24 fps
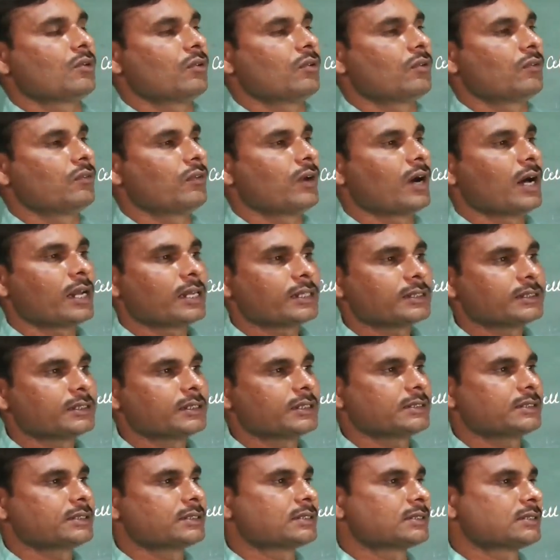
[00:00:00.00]

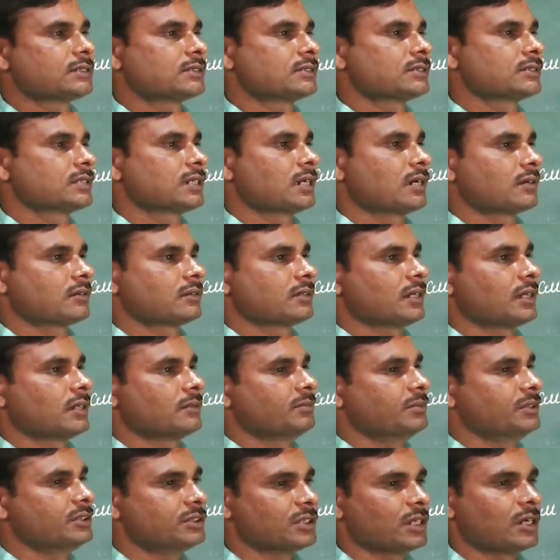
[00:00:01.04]
वायरसेस
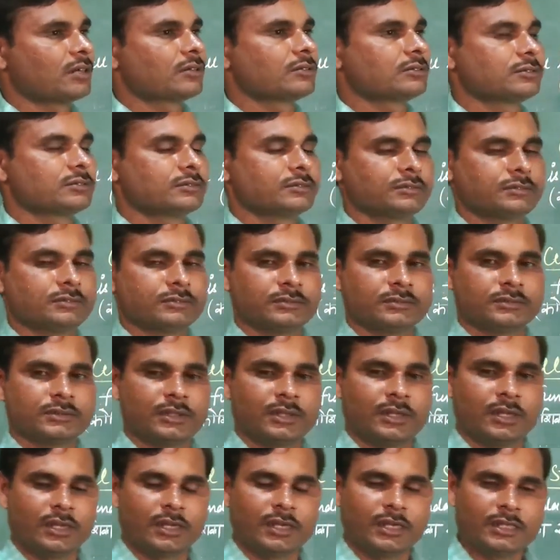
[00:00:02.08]
अर्थात विषाणु
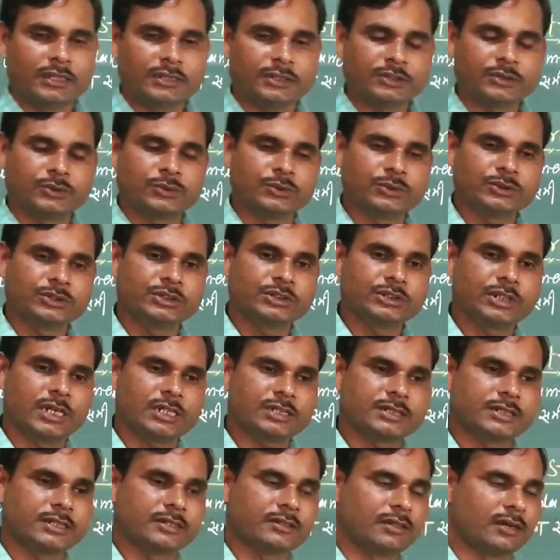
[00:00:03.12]
इस कोशिका
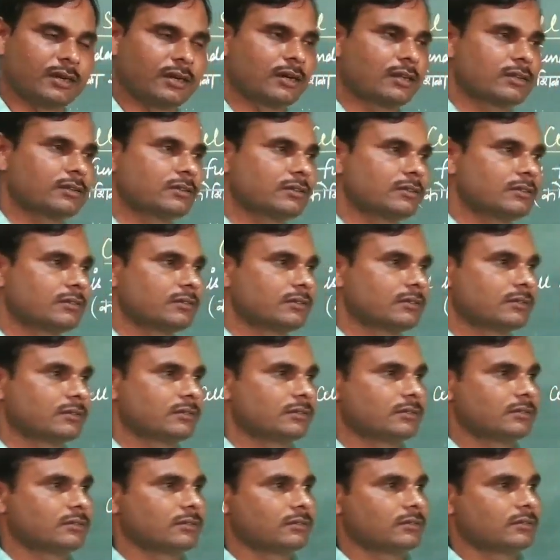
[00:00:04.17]
सिद्धांत
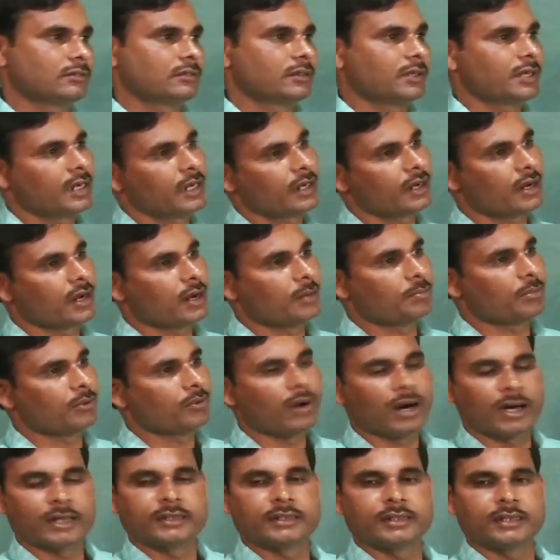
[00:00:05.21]
के
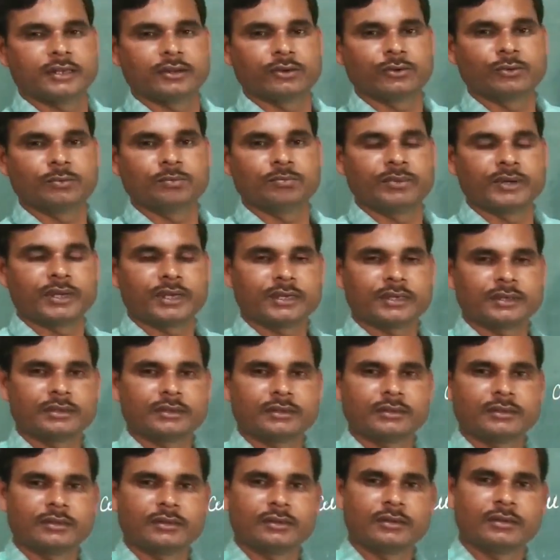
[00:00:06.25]
अपवाद के रूप में है
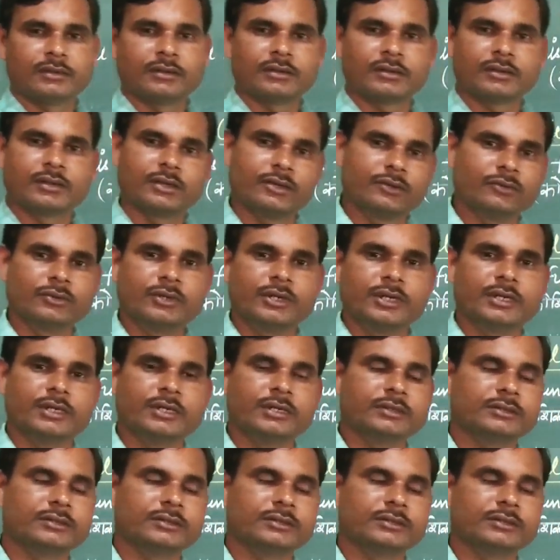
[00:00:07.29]
क्योंकि